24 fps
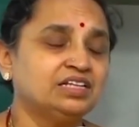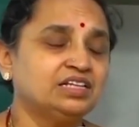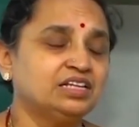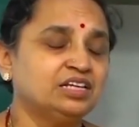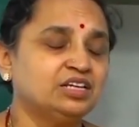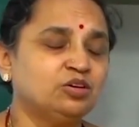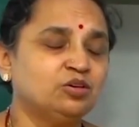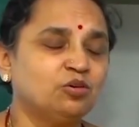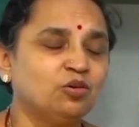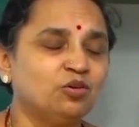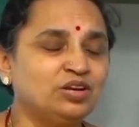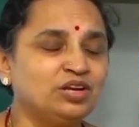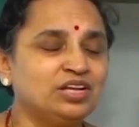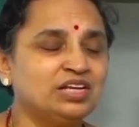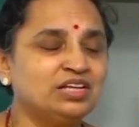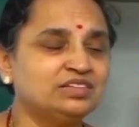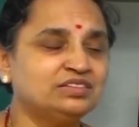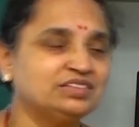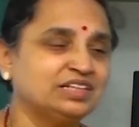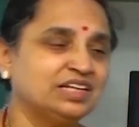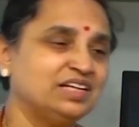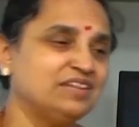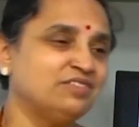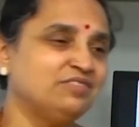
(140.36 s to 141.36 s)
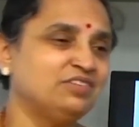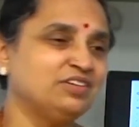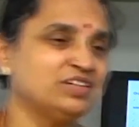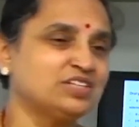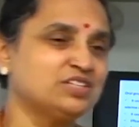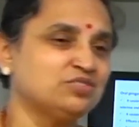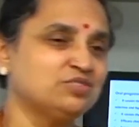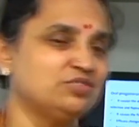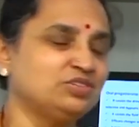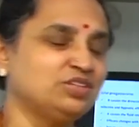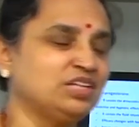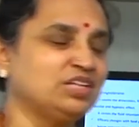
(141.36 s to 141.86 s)
అది కొన్ని సైడ్
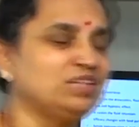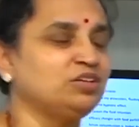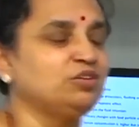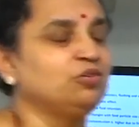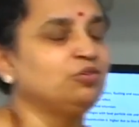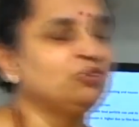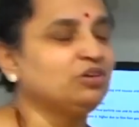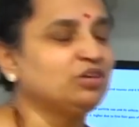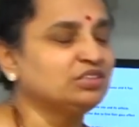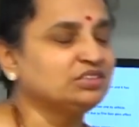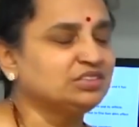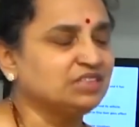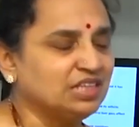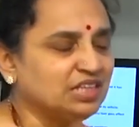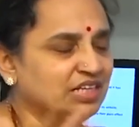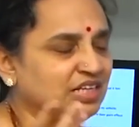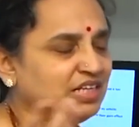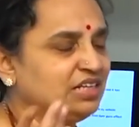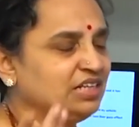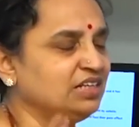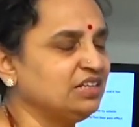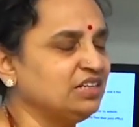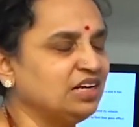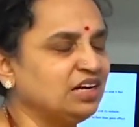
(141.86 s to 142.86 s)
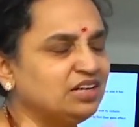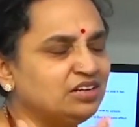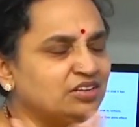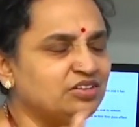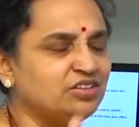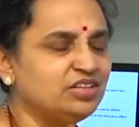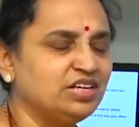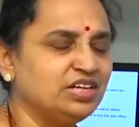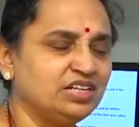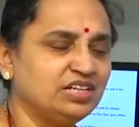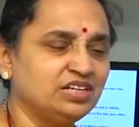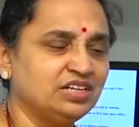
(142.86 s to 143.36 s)
ఎఫెక్ట్స్ ఉంటుంది ఒక్కొక్కసారి కళ్ళు
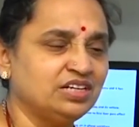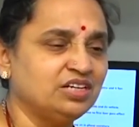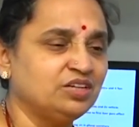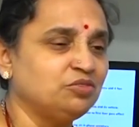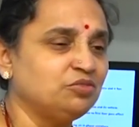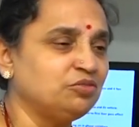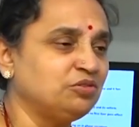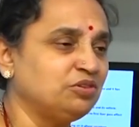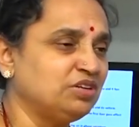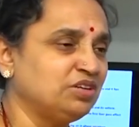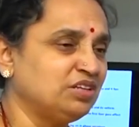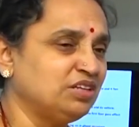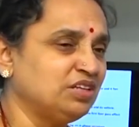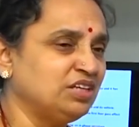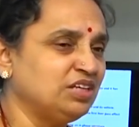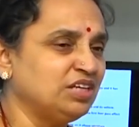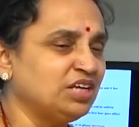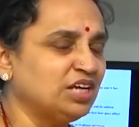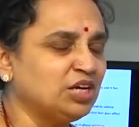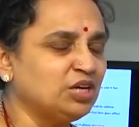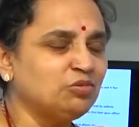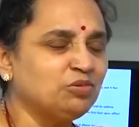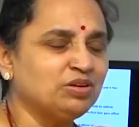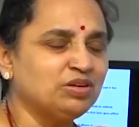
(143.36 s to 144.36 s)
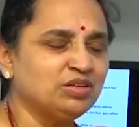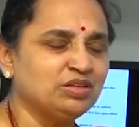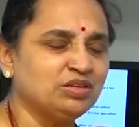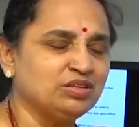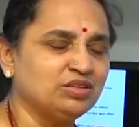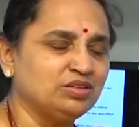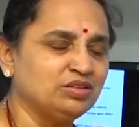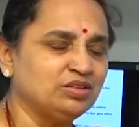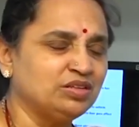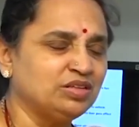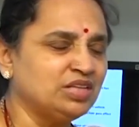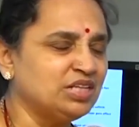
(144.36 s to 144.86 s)
తిరిగినట్టు ఉంటుంది ఎక్కువ
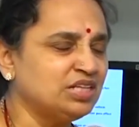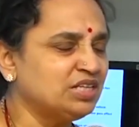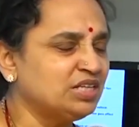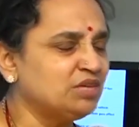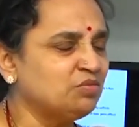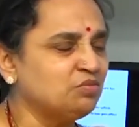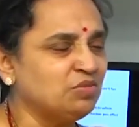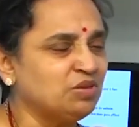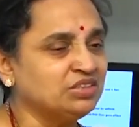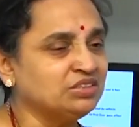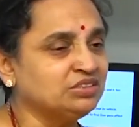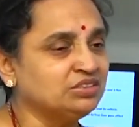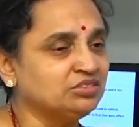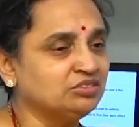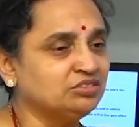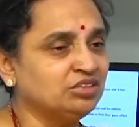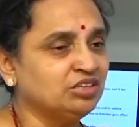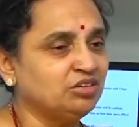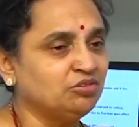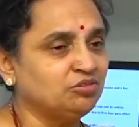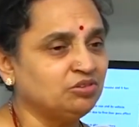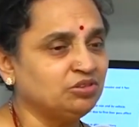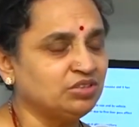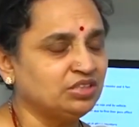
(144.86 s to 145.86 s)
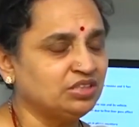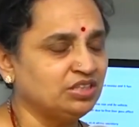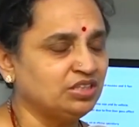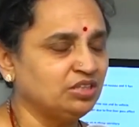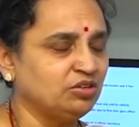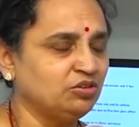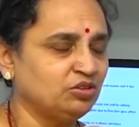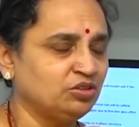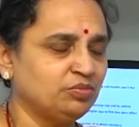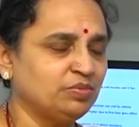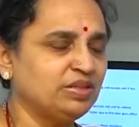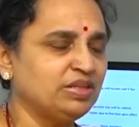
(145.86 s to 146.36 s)
నిద్ర మంకుగా
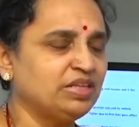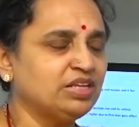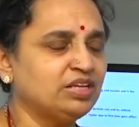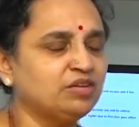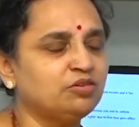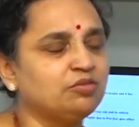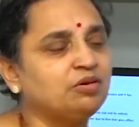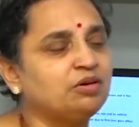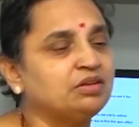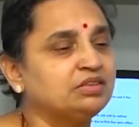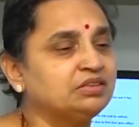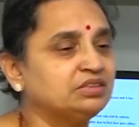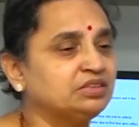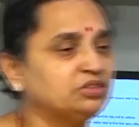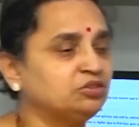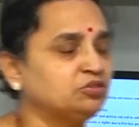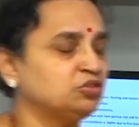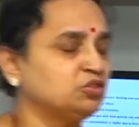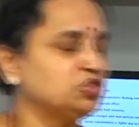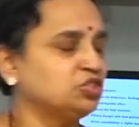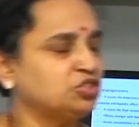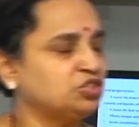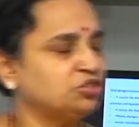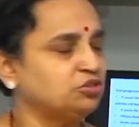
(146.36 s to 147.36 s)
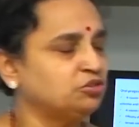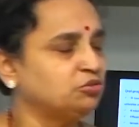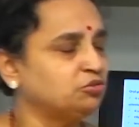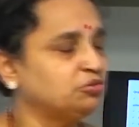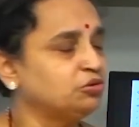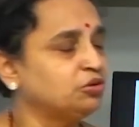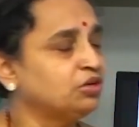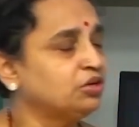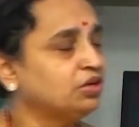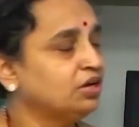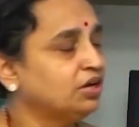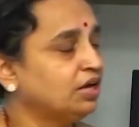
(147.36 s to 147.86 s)
ఉంటుంది కొంతమందికి వాంతికి వచ్చినట్టు
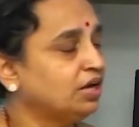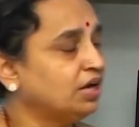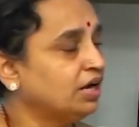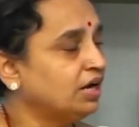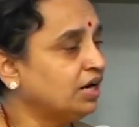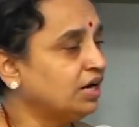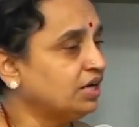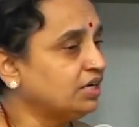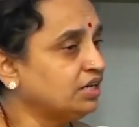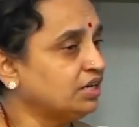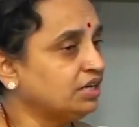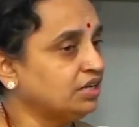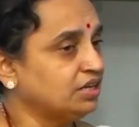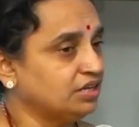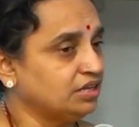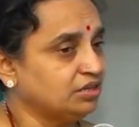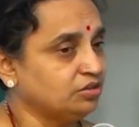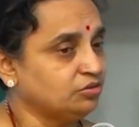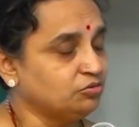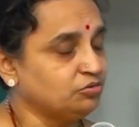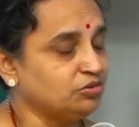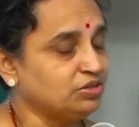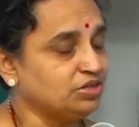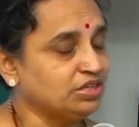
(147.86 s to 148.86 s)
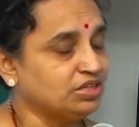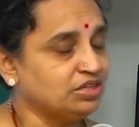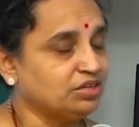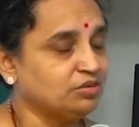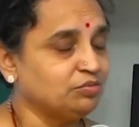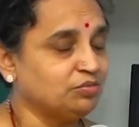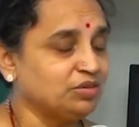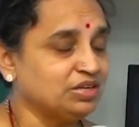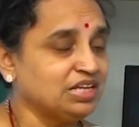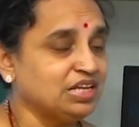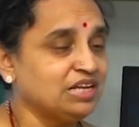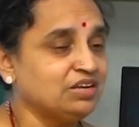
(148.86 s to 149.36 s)
అట్లా ఉంటుంది
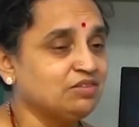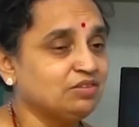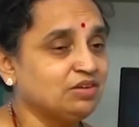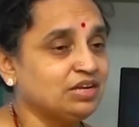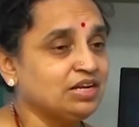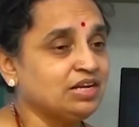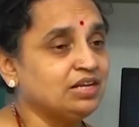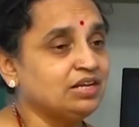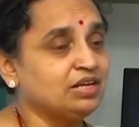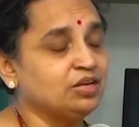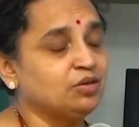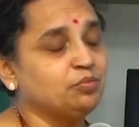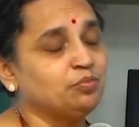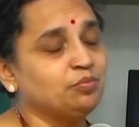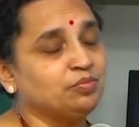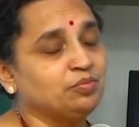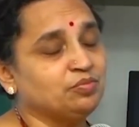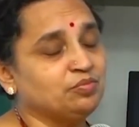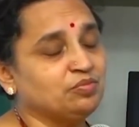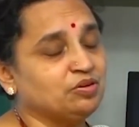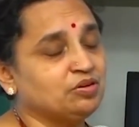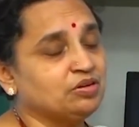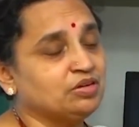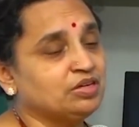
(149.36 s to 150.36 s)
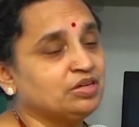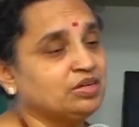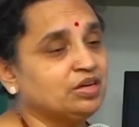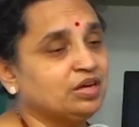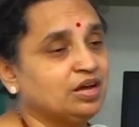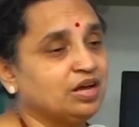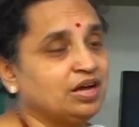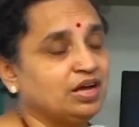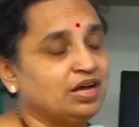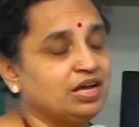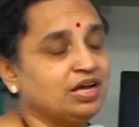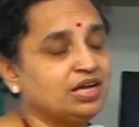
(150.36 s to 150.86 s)
అనమాట దీనివల్ల
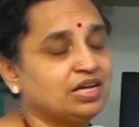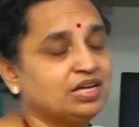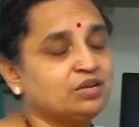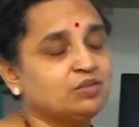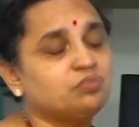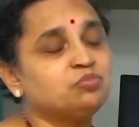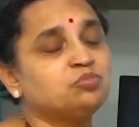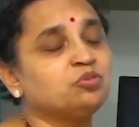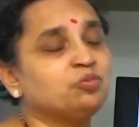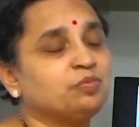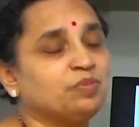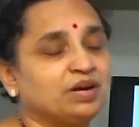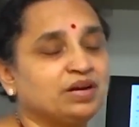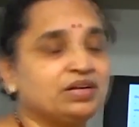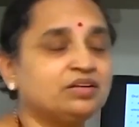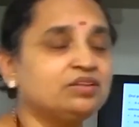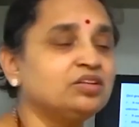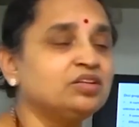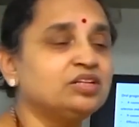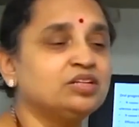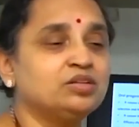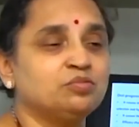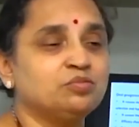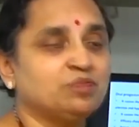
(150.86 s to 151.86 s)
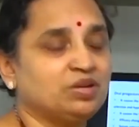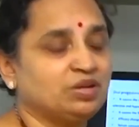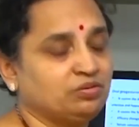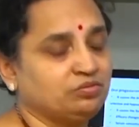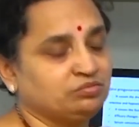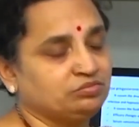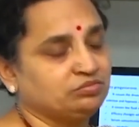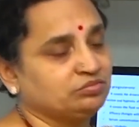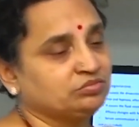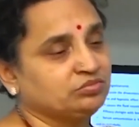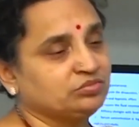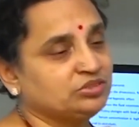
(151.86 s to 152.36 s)
ఆహారంతో పాటు ఇది
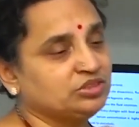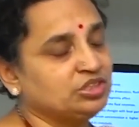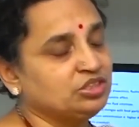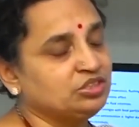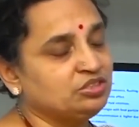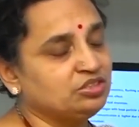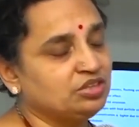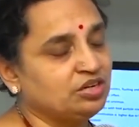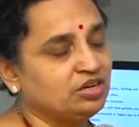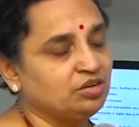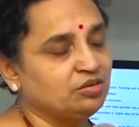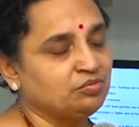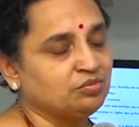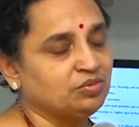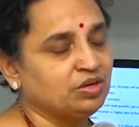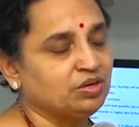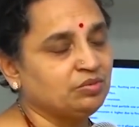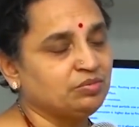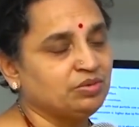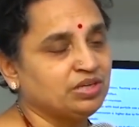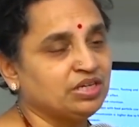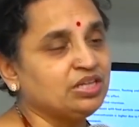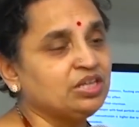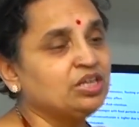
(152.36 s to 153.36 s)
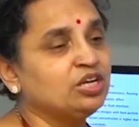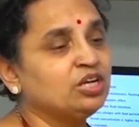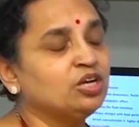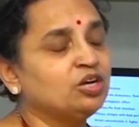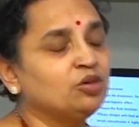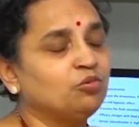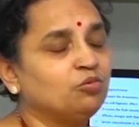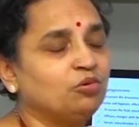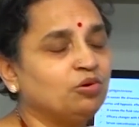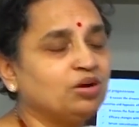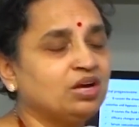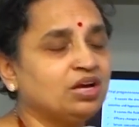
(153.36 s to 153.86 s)
మనం తింటున్నాం కాబట్టి
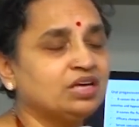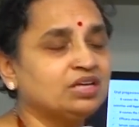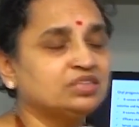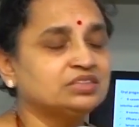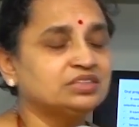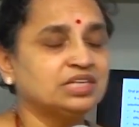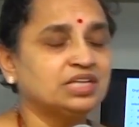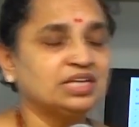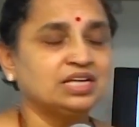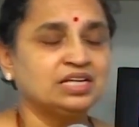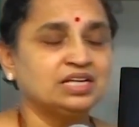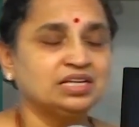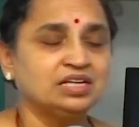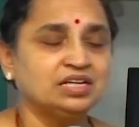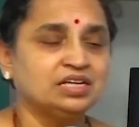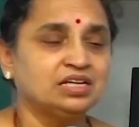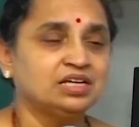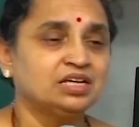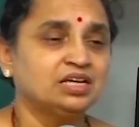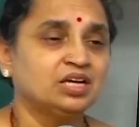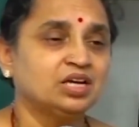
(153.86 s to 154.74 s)
ఒక్కొక్కసారి